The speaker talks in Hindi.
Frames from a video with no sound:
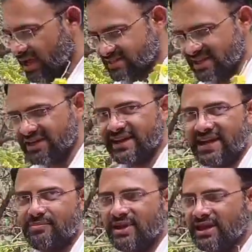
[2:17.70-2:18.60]
आंसेंट
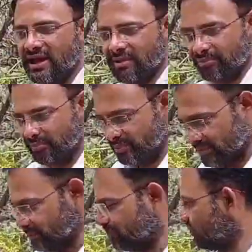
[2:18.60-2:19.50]
टाइम में या
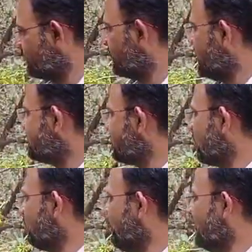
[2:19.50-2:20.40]
कई
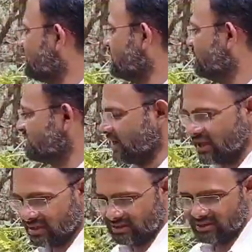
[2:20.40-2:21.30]
सालों पहले जब
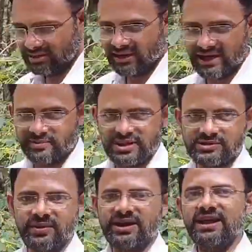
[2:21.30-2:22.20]
इतना
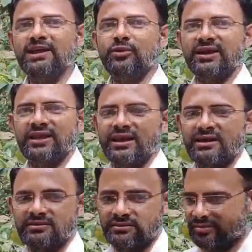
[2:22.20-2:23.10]
एडवांसमेंट नहीं हुआ था
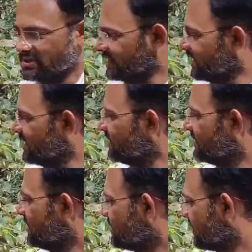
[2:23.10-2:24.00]
बेसिकली
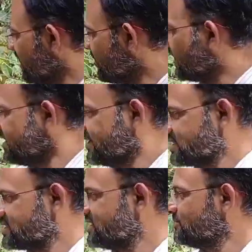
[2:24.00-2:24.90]
केमिकल
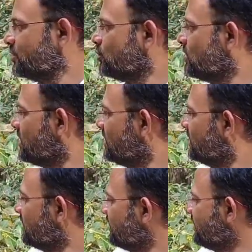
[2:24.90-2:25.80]
इंडस्ट्रीज में तो ये
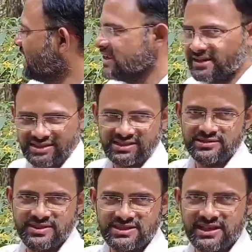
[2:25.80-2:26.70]
डाई
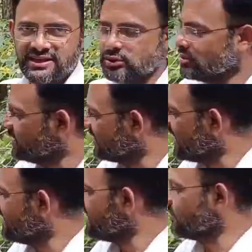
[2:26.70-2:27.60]
इंडस्ट्रीज बेसिकली तो ये
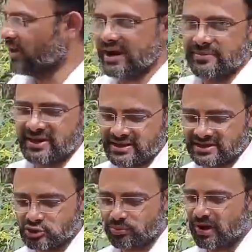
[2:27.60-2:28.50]
डाई एल्डिंग प्लांट भी है
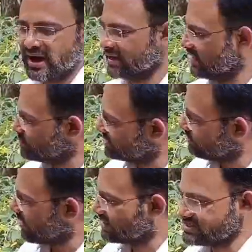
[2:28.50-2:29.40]
इसकी जो बार्क है
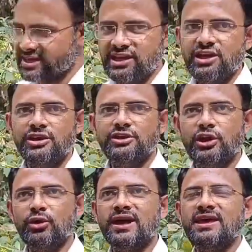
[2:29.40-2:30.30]
उसकी बार्क से
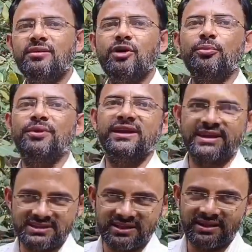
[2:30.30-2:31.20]
येलो डाई हम ऑप्टेन
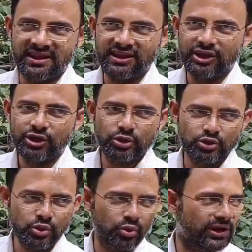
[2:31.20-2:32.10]
कर सकते हैं
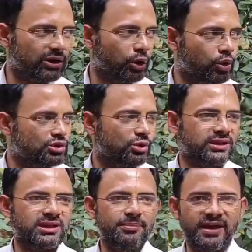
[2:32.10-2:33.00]
तो जो उलन क्लोथ्स
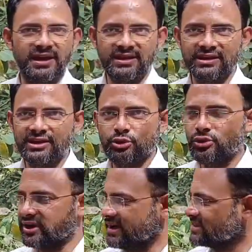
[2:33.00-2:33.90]
होते थे पहले
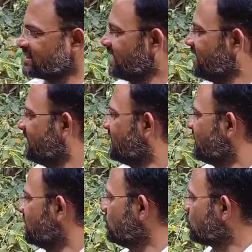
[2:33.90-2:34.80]
तो ट्रेडिशनली
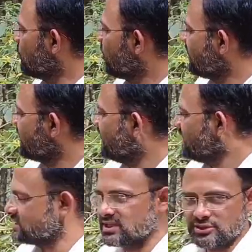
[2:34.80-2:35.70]

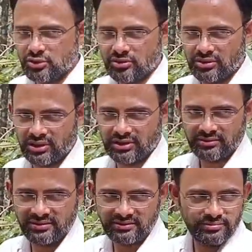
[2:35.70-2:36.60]
लिए इसके जो
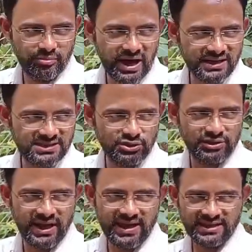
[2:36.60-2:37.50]
बार्क से
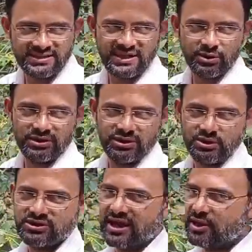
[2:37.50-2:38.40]
जो डाई एक्सट्रैक्ट होती
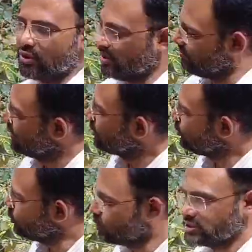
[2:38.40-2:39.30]
थी उस डाई को हम
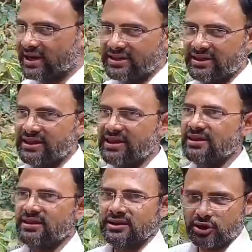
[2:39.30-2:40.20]
यूज़ करते थे
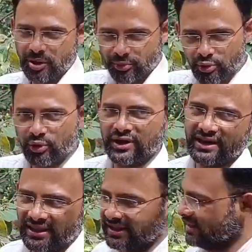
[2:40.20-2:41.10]
कपड़ों को
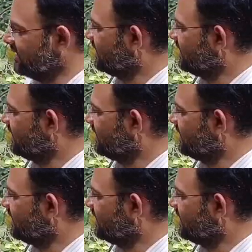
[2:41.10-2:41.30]
रंगने के